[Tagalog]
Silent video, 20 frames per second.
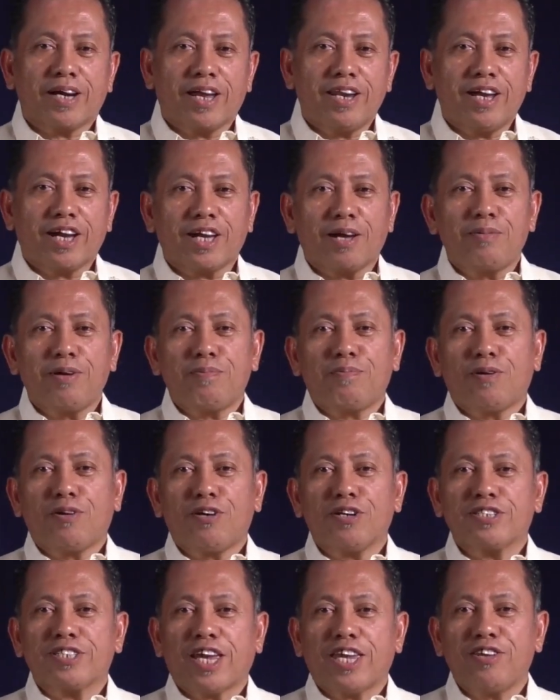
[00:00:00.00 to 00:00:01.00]
Magandang gabi
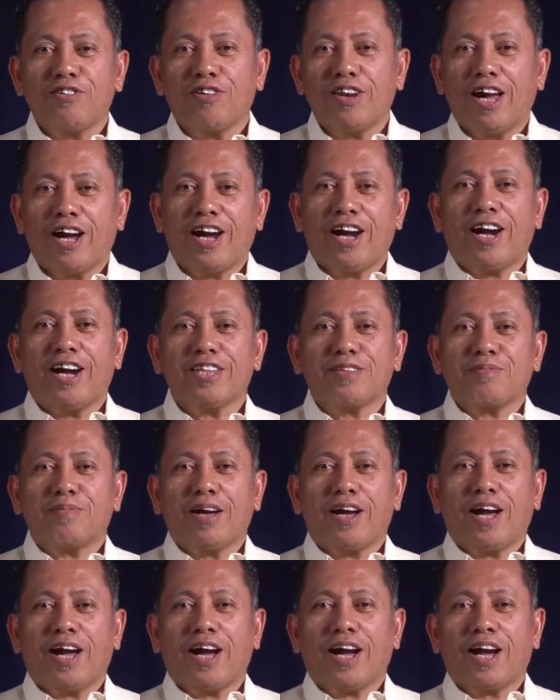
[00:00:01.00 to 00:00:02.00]
po sa inyong lahat
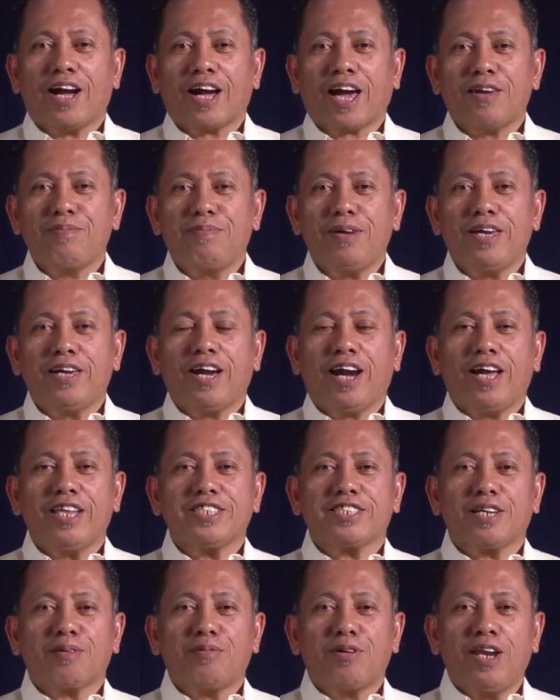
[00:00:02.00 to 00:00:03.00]
mga
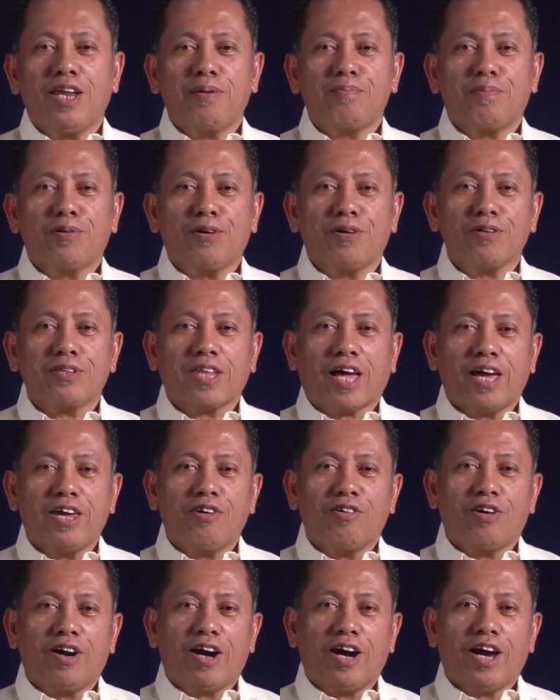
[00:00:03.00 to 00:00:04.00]
kaibigan. Sa muli po
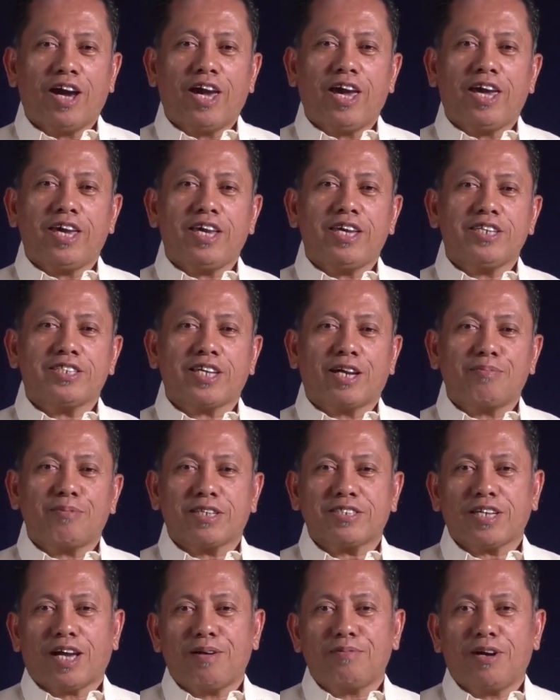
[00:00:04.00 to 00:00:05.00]
tayo ay
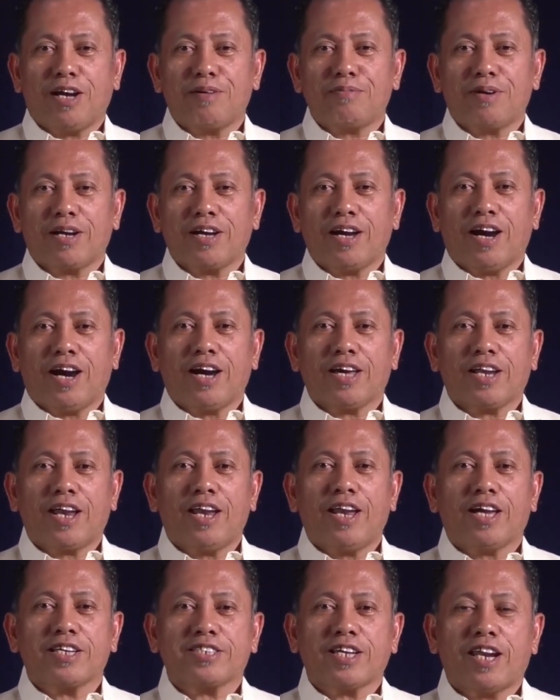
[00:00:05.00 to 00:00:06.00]
sama-sama
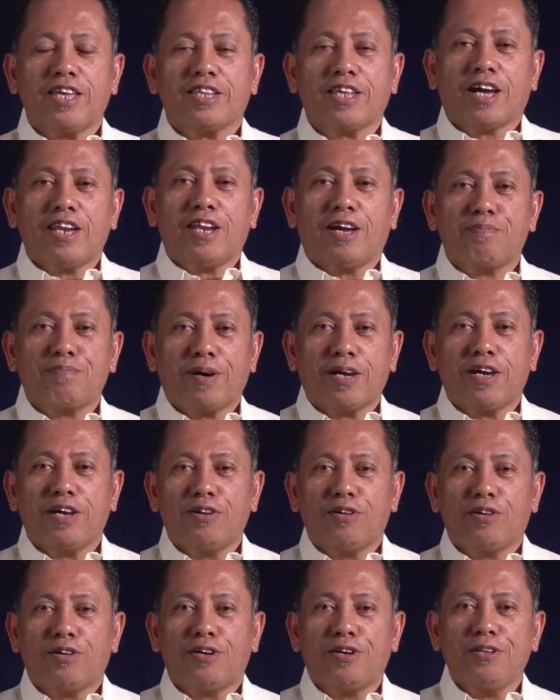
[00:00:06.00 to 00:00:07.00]
mag-aaral ang salita ng
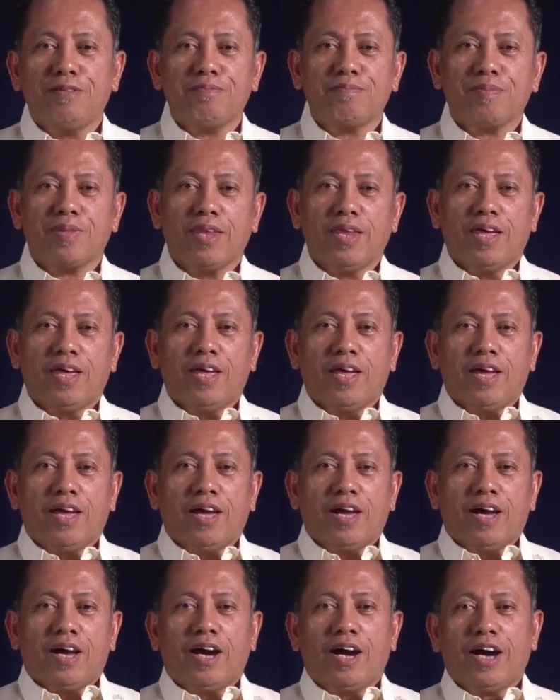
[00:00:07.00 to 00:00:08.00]
Panginoon
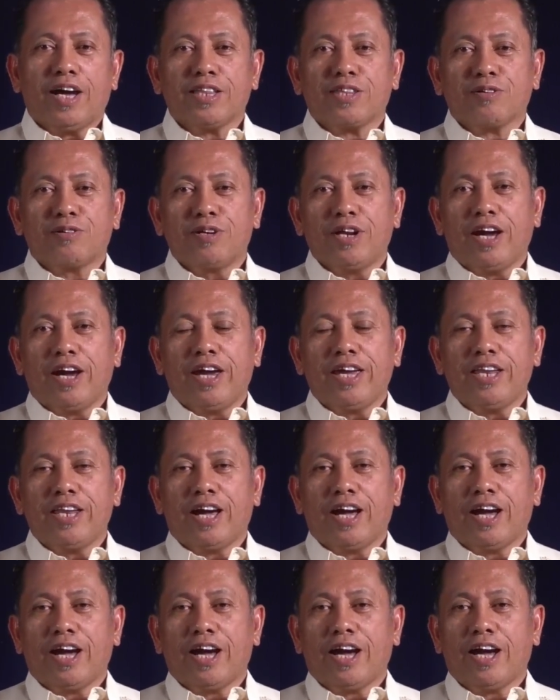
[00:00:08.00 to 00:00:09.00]
at tunay
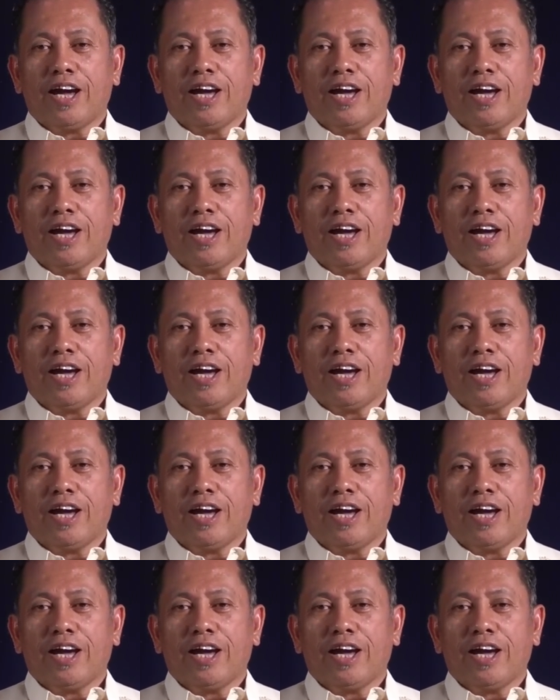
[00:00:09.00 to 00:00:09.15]
na